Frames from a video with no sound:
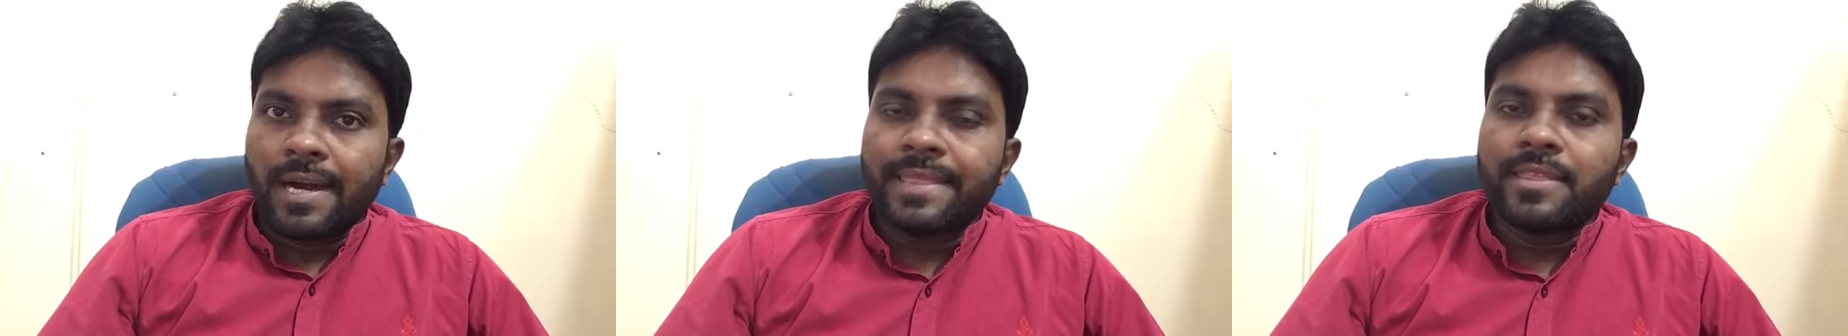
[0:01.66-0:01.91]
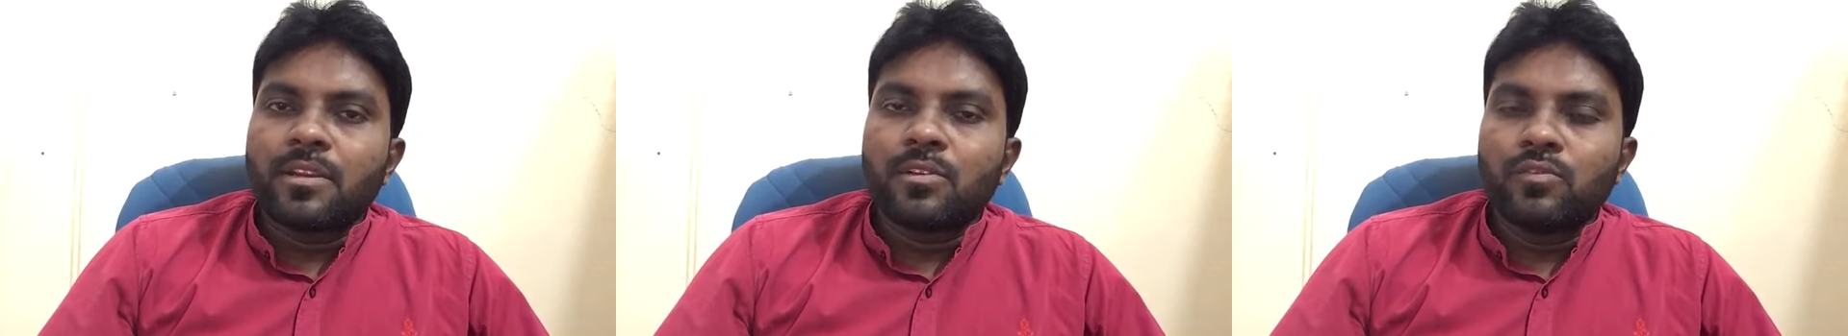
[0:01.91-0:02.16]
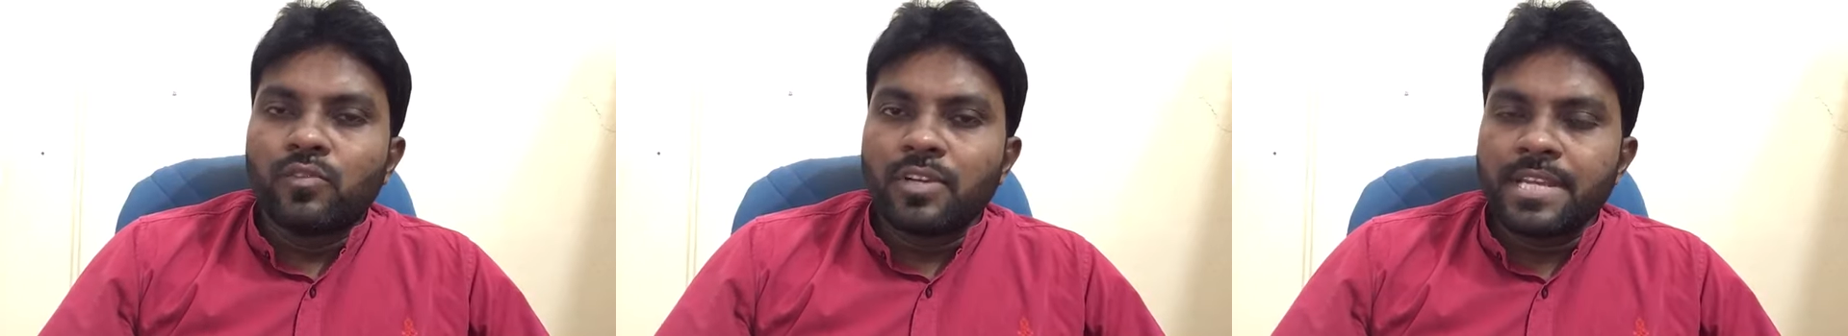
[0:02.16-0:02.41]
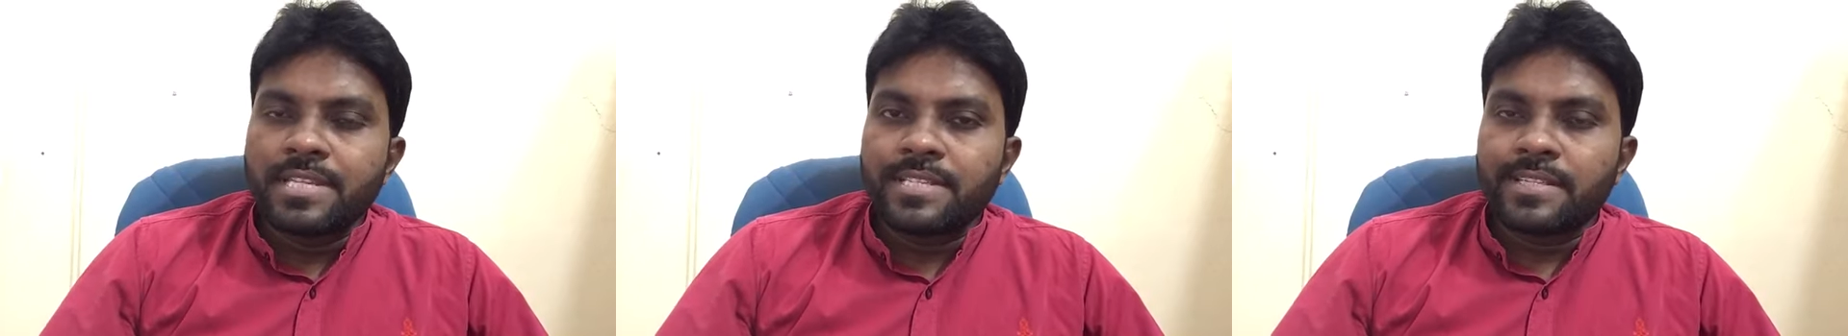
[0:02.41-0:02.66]
అందరూ
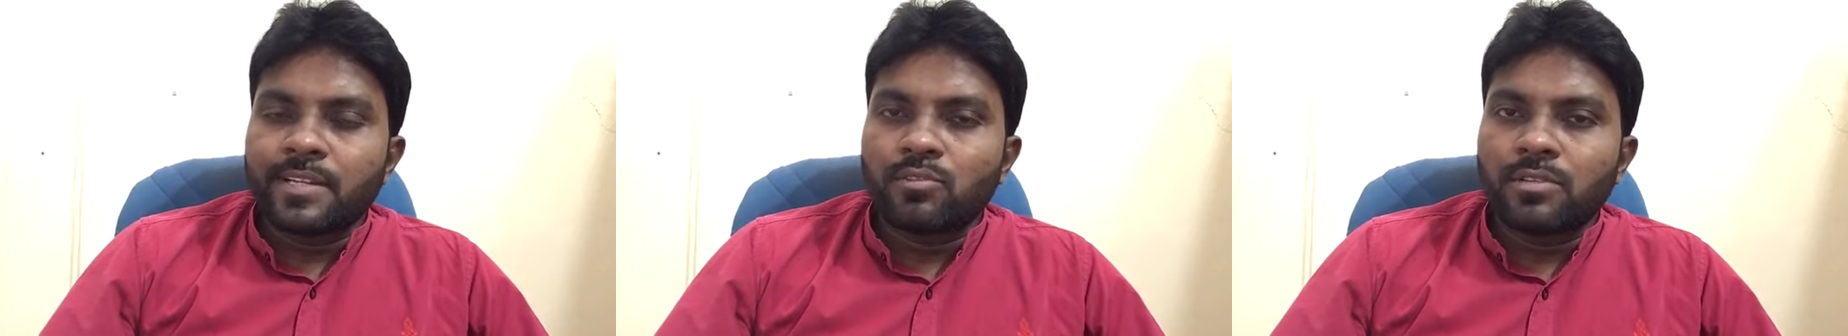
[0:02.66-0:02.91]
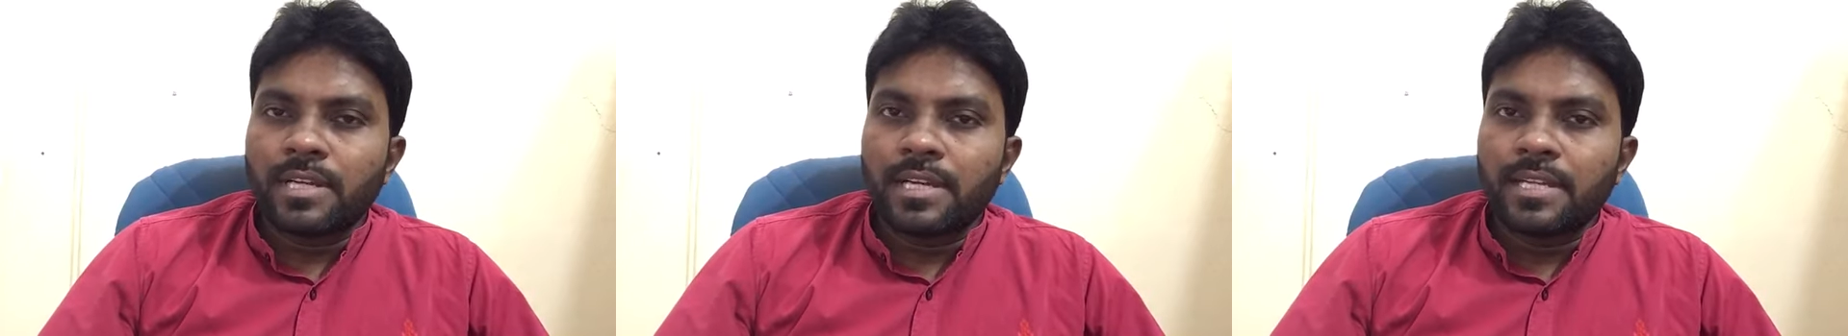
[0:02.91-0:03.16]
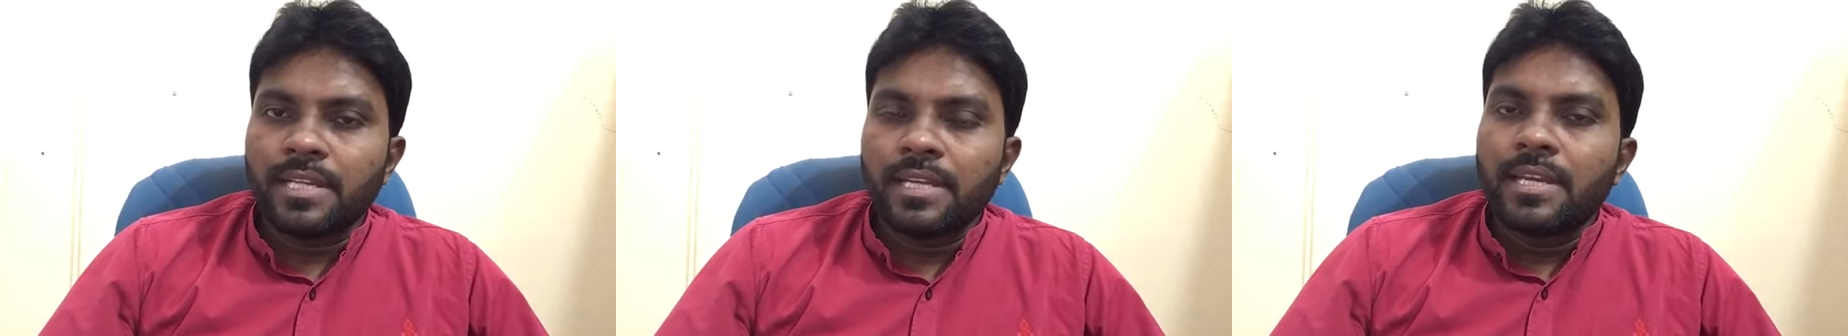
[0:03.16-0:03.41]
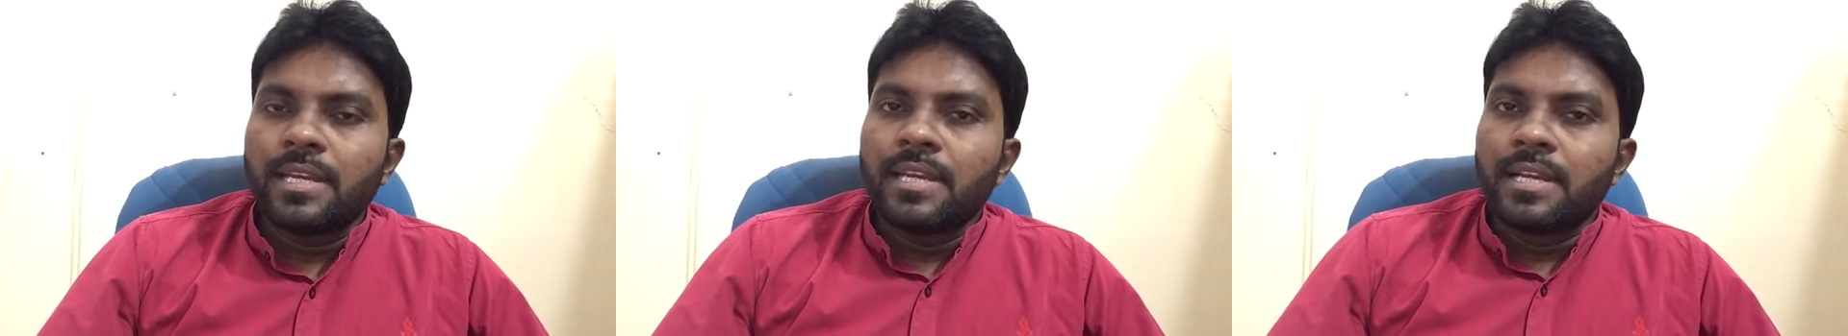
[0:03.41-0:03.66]
ఊహించినట్లుగానే
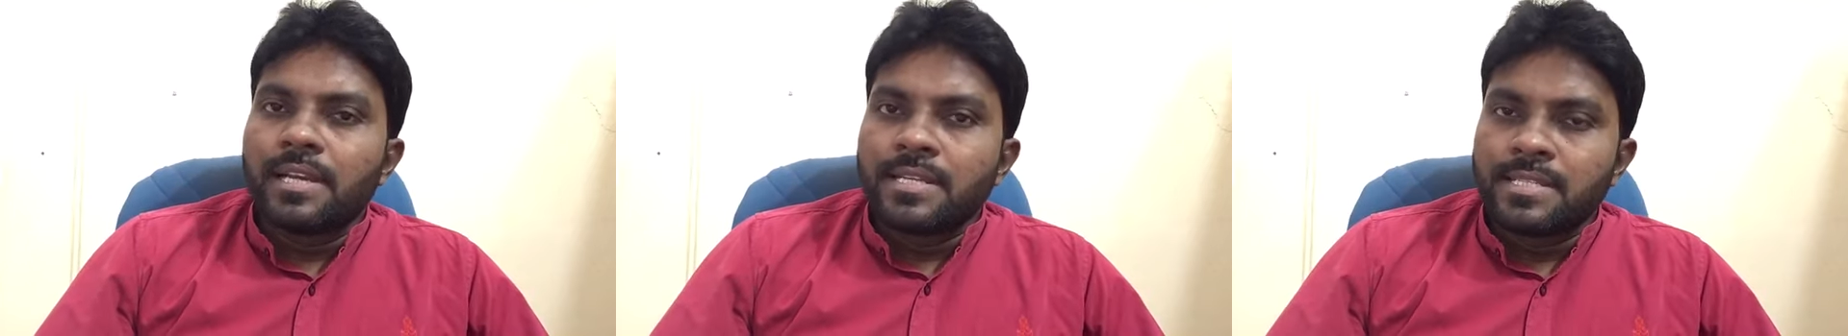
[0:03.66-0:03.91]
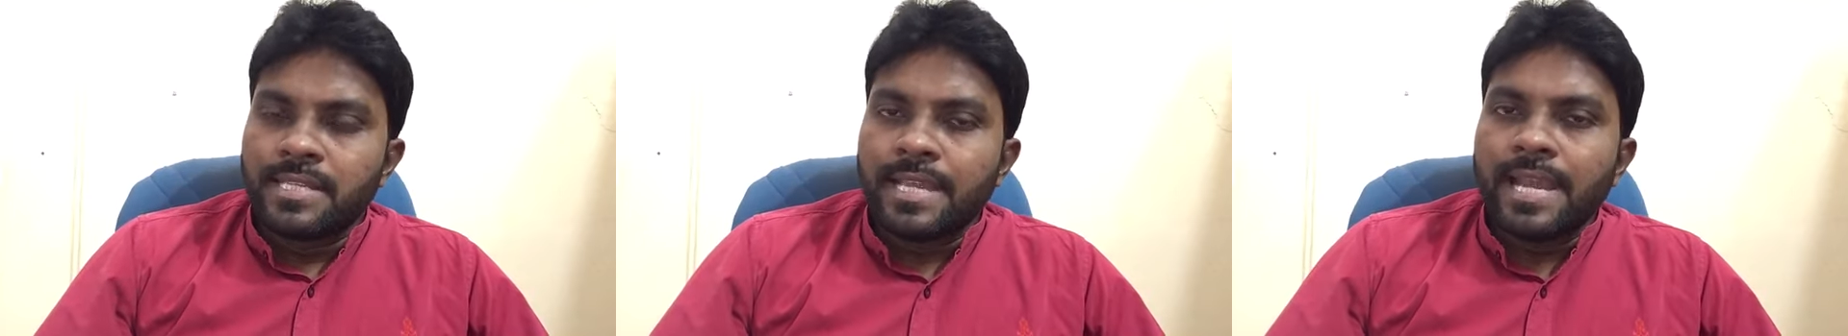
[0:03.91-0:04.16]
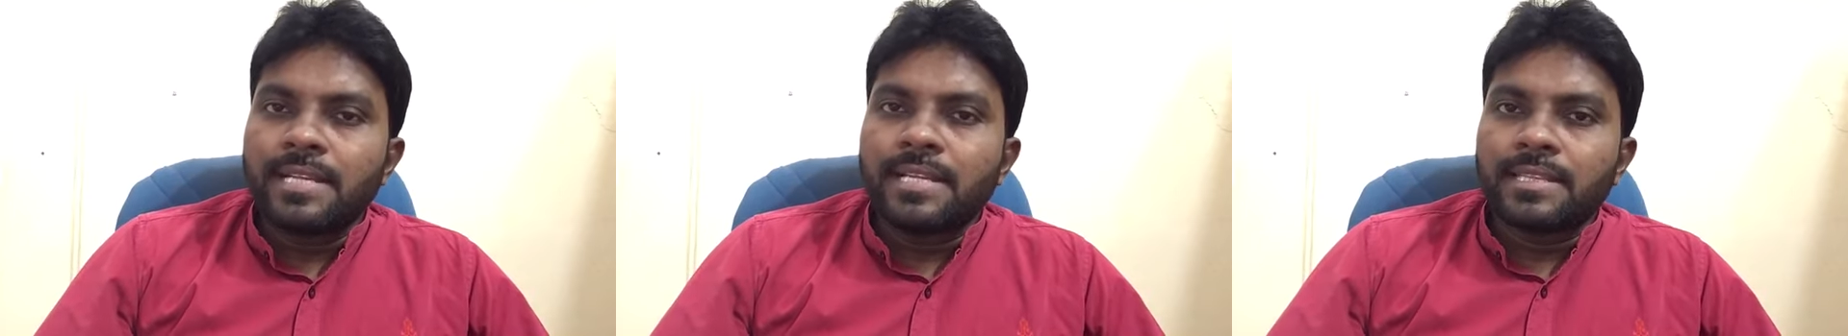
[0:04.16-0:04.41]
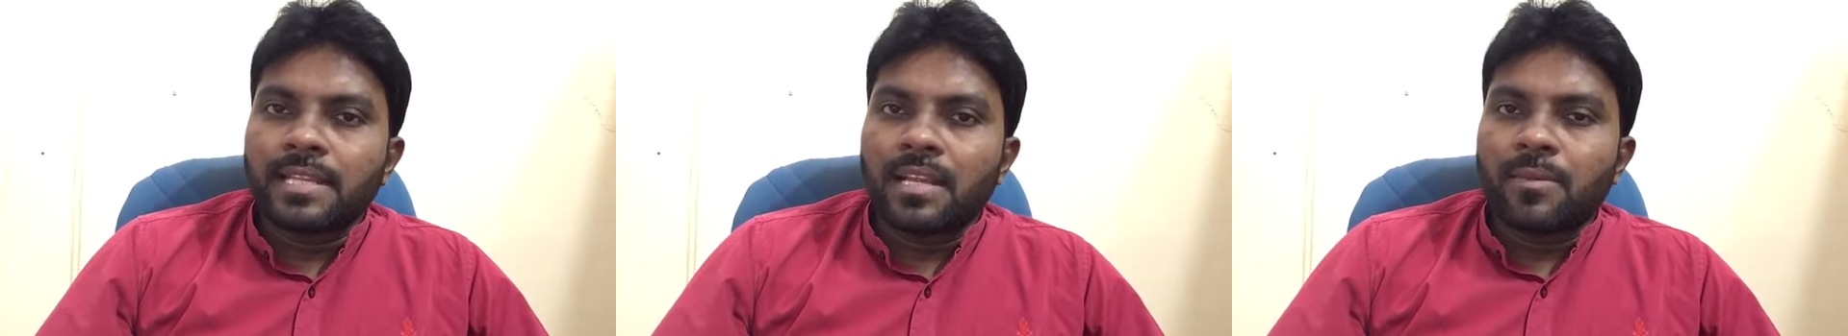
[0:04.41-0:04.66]
సిఐడి
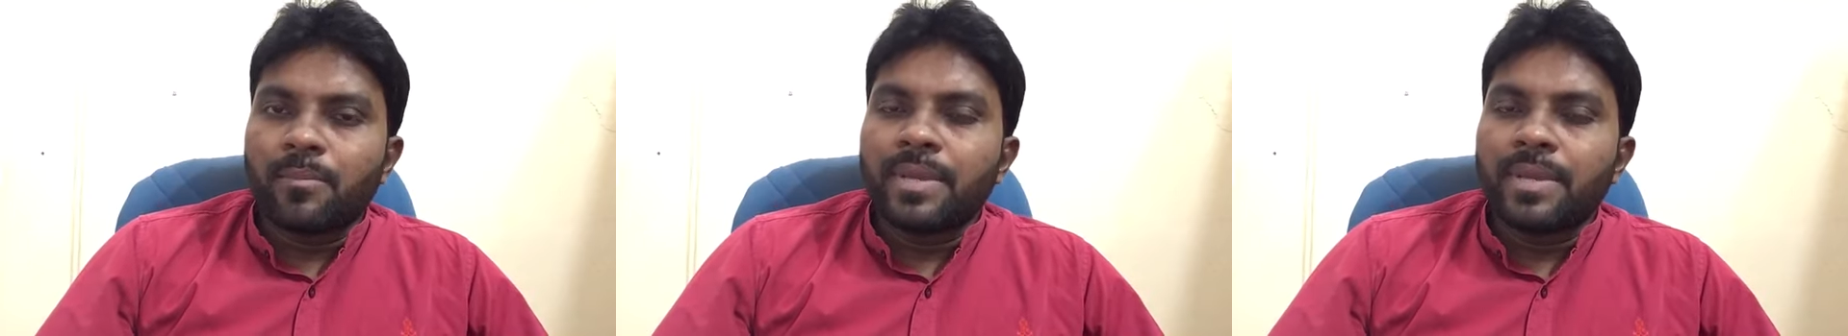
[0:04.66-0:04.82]
తన